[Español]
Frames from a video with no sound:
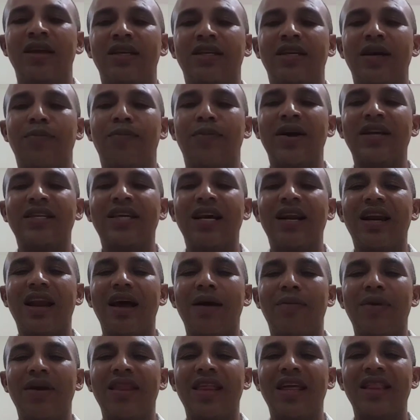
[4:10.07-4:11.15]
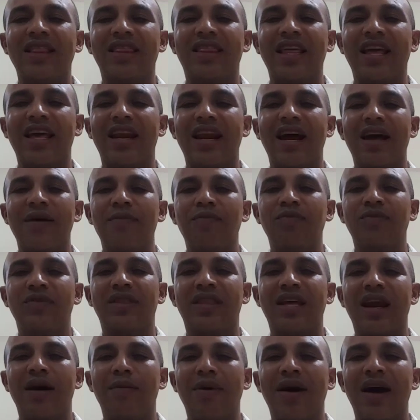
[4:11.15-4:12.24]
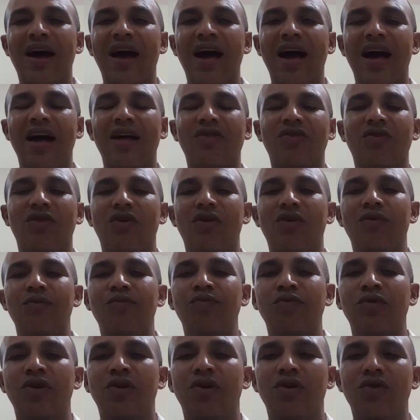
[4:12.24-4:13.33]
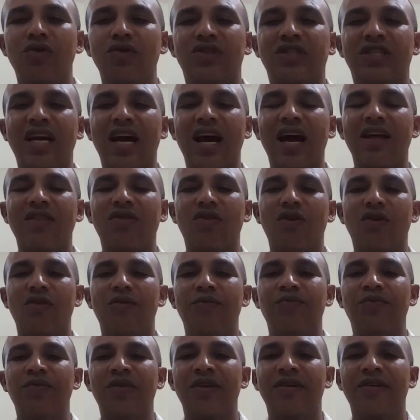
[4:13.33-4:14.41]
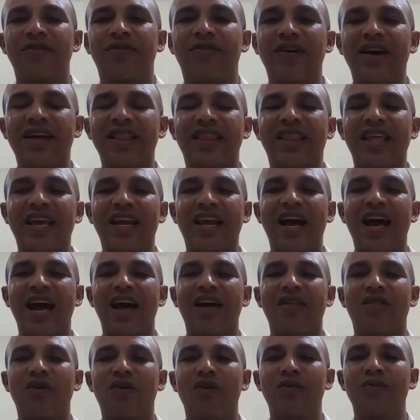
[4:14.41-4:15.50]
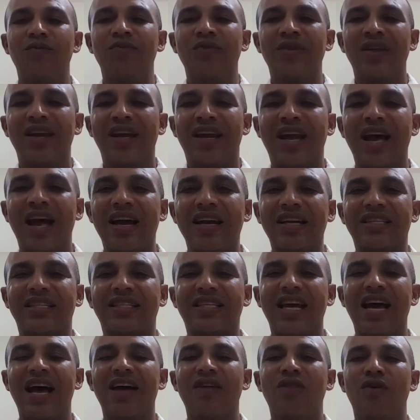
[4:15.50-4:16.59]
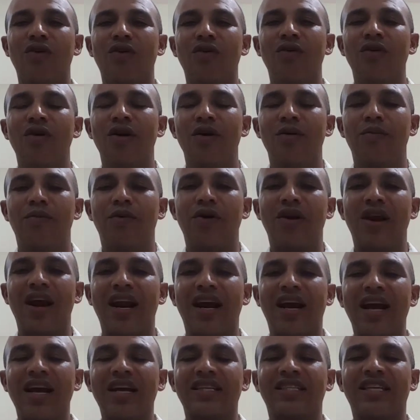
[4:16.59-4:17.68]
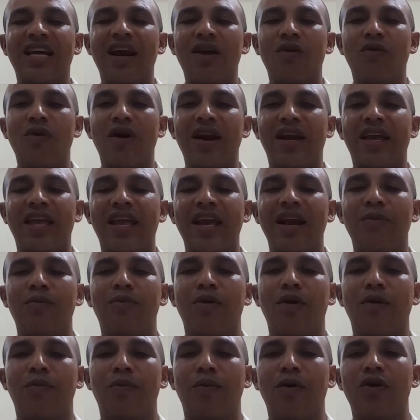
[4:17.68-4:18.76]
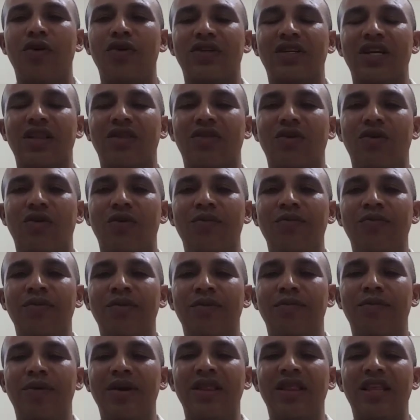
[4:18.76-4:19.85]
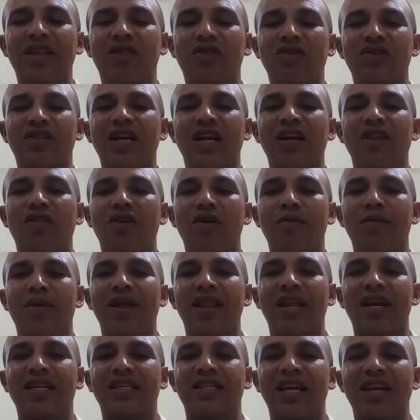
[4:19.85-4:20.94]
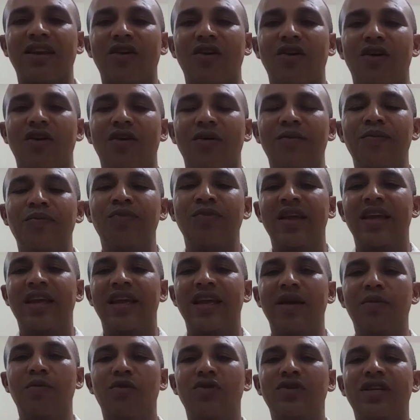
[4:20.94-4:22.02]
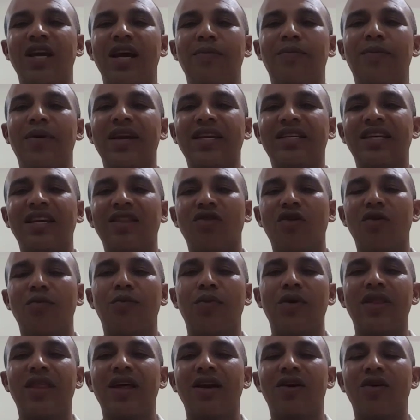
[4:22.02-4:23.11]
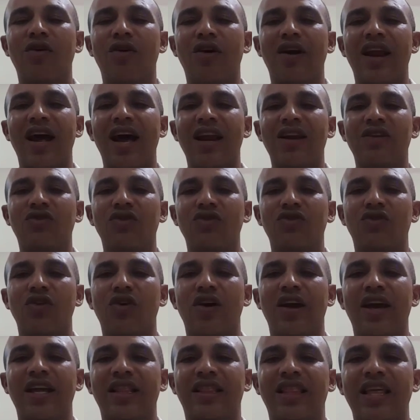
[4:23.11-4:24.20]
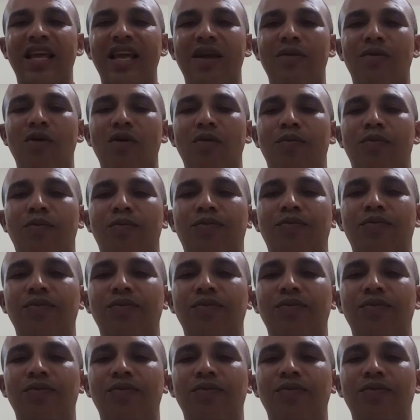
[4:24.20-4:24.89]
se pasan la vida entera trabajando, luchando, fatigado, cansado por alcanzar cualquier propósito. Bendito sea el nombre del Señor. Y muchas veces no pueden lograr sus objetivos